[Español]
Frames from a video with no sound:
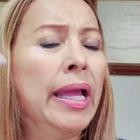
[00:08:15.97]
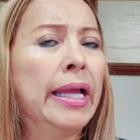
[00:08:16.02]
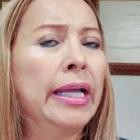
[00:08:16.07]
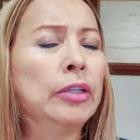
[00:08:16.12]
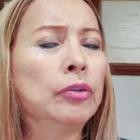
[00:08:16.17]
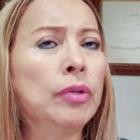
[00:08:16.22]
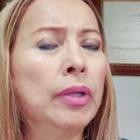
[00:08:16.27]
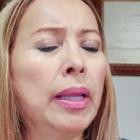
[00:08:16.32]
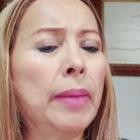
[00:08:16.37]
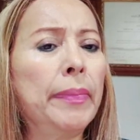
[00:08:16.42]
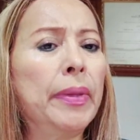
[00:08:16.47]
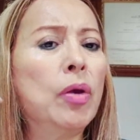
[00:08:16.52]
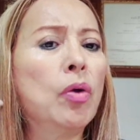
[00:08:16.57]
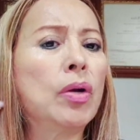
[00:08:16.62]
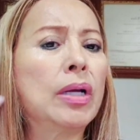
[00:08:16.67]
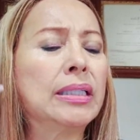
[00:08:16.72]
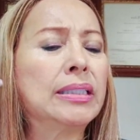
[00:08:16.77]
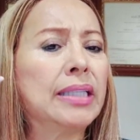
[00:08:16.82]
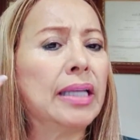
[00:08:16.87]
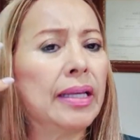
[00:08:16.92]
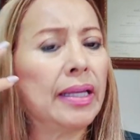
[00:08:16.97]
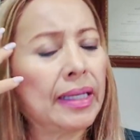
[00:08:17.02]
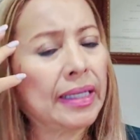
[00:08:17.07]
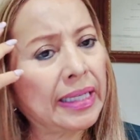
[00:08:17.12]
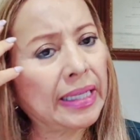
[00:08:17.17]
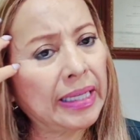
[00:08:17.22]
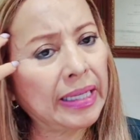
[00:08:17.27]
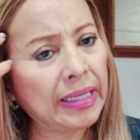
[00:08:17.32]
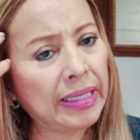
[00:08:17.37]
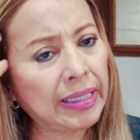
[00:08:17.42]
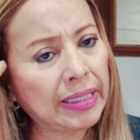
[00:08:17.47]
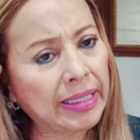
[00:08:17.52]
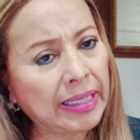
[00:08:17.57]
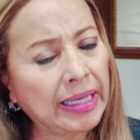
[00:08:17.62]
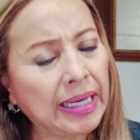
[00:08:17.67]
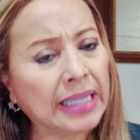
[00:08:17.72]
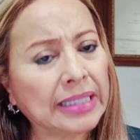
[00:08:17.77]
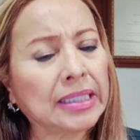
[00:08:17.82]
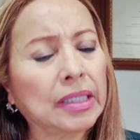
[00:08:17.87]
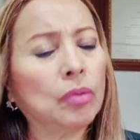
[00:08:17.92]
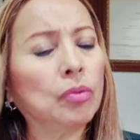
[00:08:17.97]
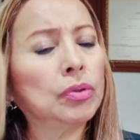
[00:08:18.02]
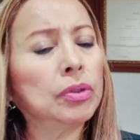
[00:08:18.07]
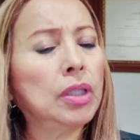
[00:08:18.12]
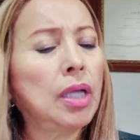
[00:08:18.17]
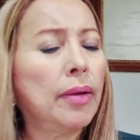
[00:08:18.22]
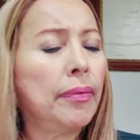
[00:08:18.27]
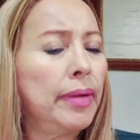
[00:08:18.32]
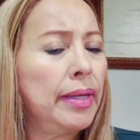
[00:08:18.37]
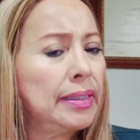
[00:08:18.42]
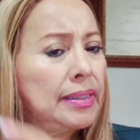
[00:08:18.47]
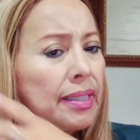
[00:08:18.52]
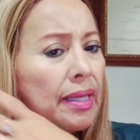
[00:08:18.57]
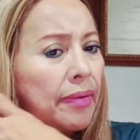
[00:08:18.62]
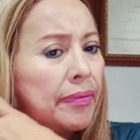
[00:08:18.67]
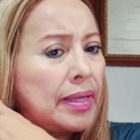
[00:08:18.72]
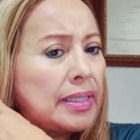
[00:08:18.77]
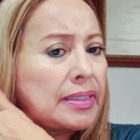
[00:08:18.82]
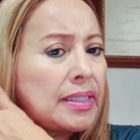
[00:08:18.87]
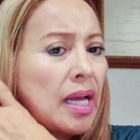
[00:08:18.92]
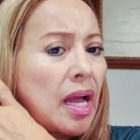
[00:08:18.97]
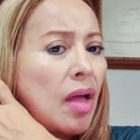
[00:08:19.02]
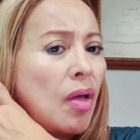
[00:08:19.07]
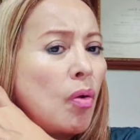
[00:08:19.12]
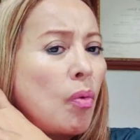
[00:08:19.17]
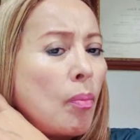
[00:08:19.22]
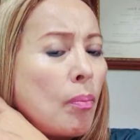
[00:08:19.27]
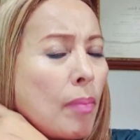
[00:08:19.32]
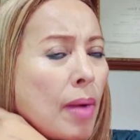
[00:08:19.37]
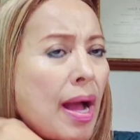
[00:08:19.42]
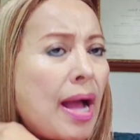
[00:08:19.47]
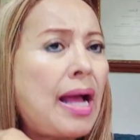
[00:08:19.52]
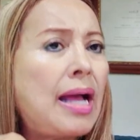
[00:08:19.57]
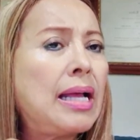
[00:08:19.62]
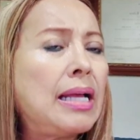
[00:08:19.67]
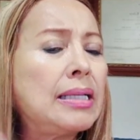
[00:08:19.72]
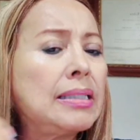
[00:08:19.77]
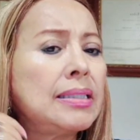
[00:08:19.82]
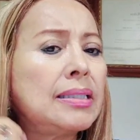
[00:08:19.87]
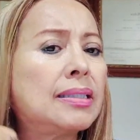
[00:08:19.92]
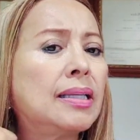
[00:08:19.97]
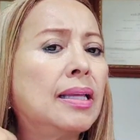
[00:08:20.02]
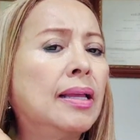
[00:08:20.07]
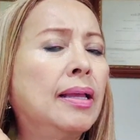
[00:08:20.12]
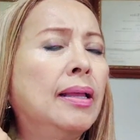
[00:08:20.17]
Entonces ella me dijo que, se, que, que la segunda vez se había echado más